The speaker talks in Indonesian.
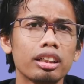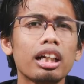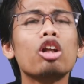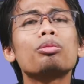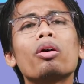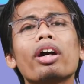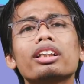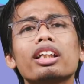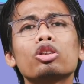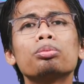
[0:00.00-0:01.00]
kalau mau
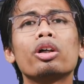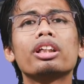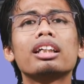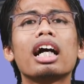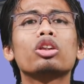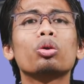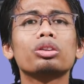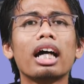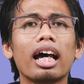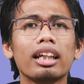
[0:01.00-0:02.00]
acting tuh mbok ya yang
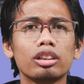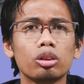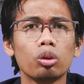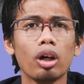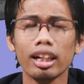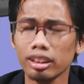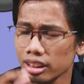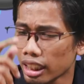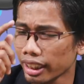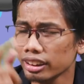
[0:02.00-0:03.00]
total gitu loh. Artis
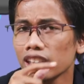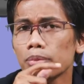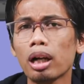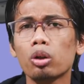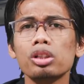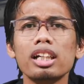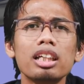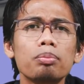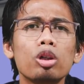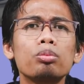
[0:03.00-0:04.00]
yang actingnya bagus
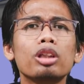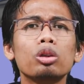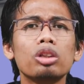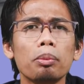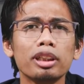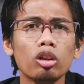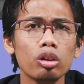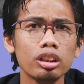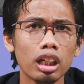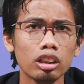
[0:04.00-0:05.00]
aja belum tentu dapat
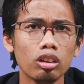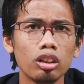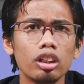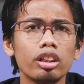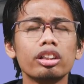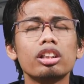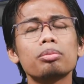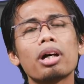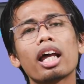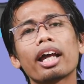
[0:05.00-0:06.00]
callingan kok. Ini
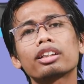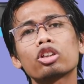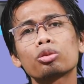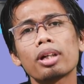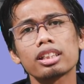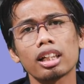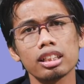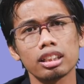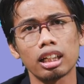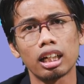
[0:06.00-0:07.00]
malah acting cuma
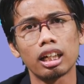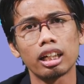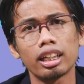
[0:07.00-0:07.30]
setengah-setengah.